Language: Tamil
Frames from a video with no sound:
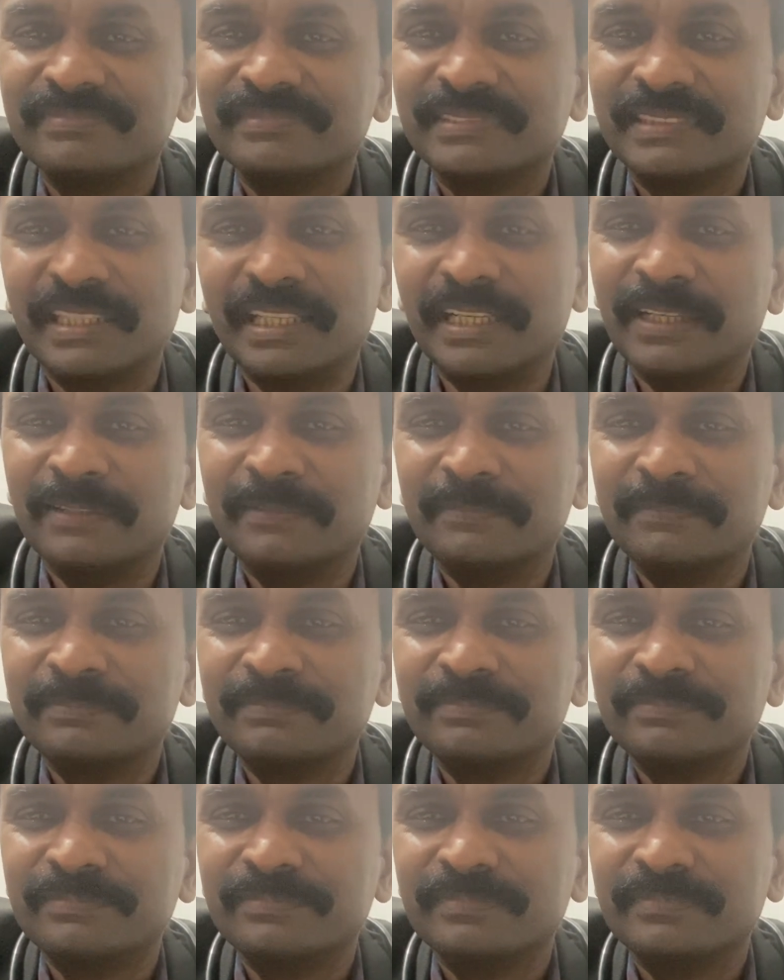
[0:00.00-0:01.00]
சரியா
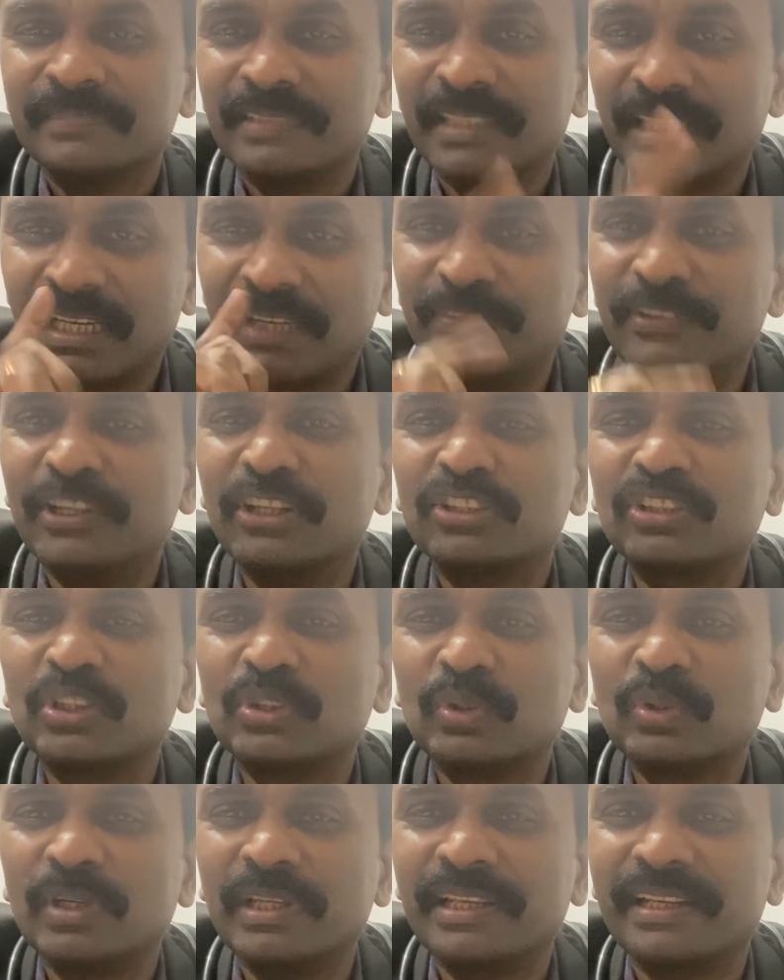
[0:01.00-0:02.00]
நிறைய
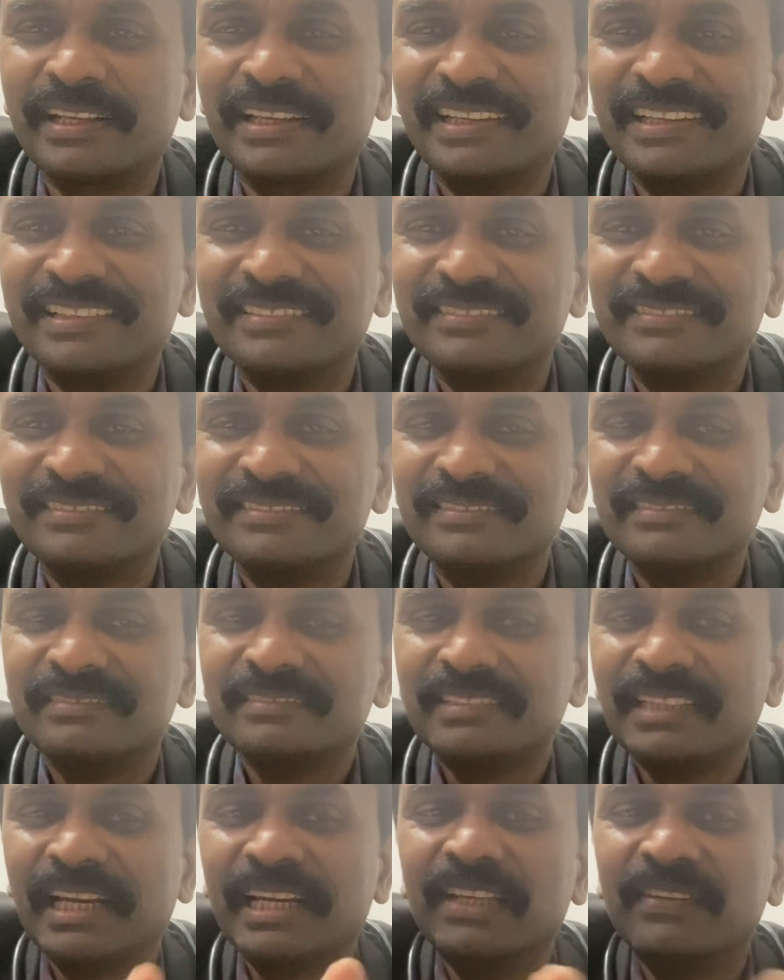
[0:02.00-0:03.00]
வீடியோஸில் சொல்லியிருக்கேன்
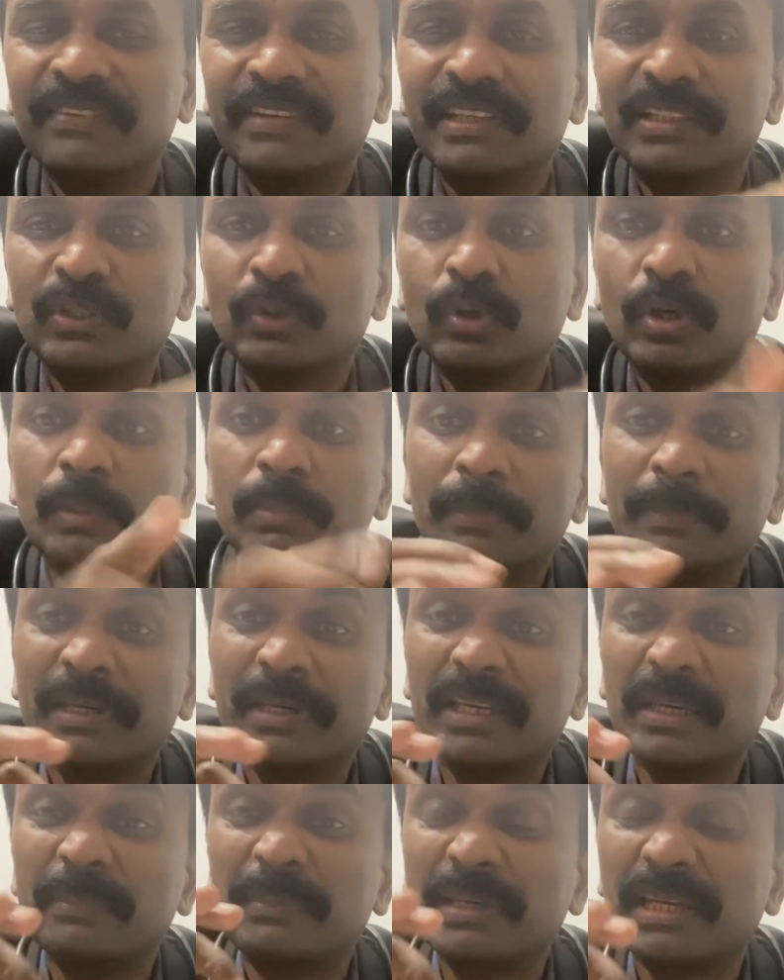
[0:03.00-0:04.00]
இந்த அடி வயிற்று கொழுப்பு
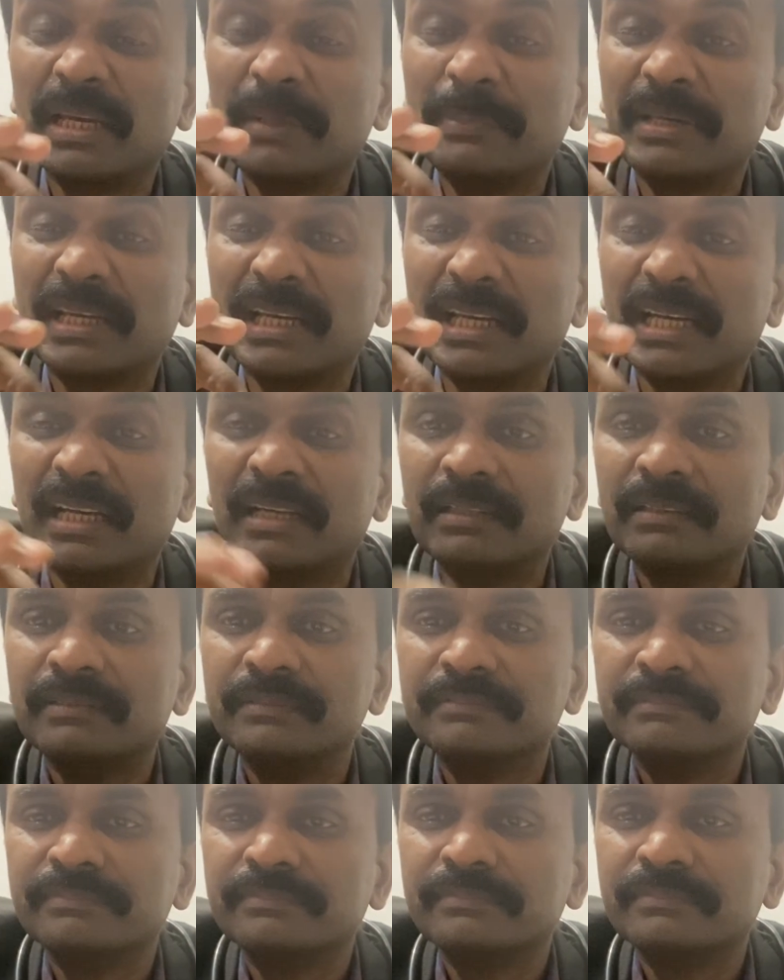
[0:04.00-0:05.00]
மிக மிக மிக
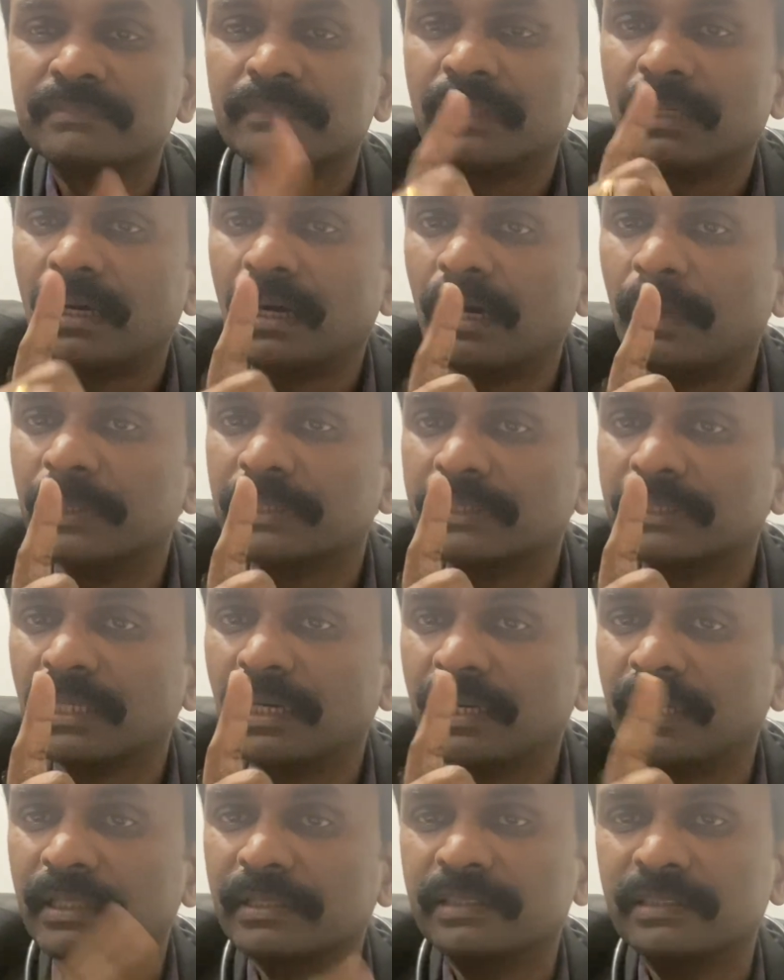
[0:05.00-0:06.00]

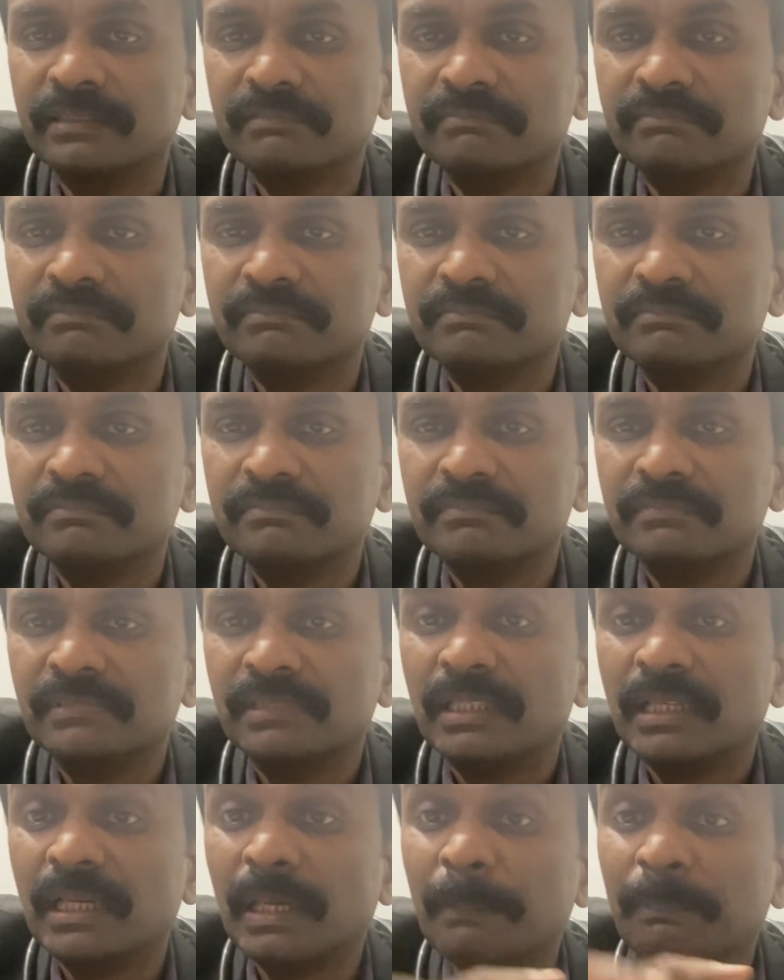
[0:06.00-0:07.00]
ஆபத்தானது
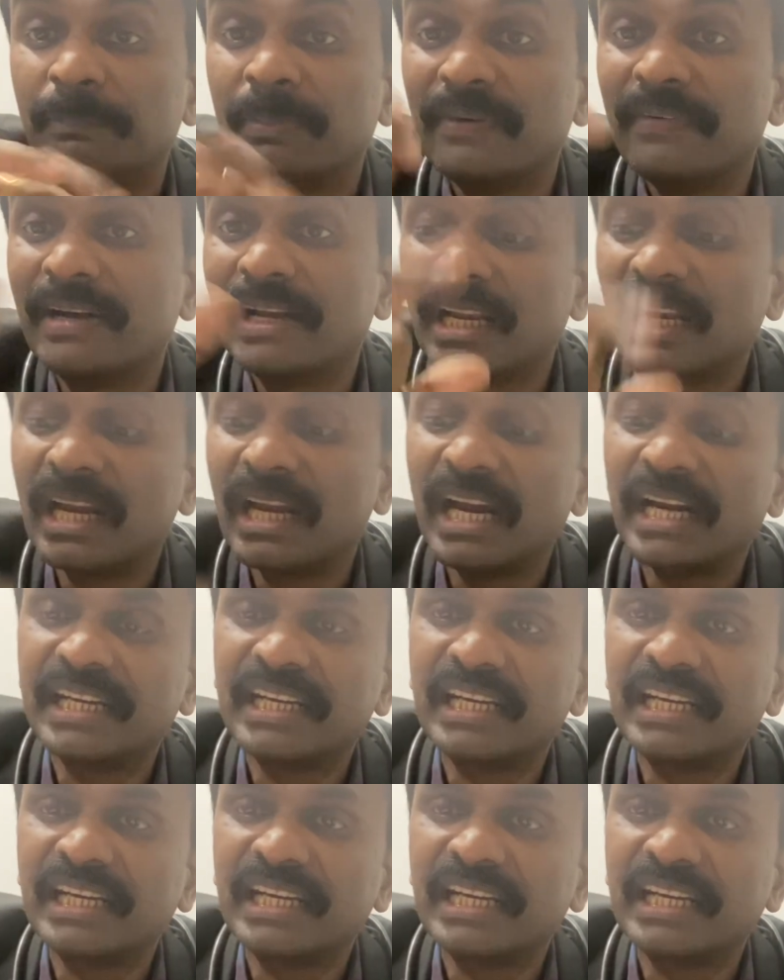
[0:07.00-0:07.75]
எப்போ வேணாலும் ஹார்ட்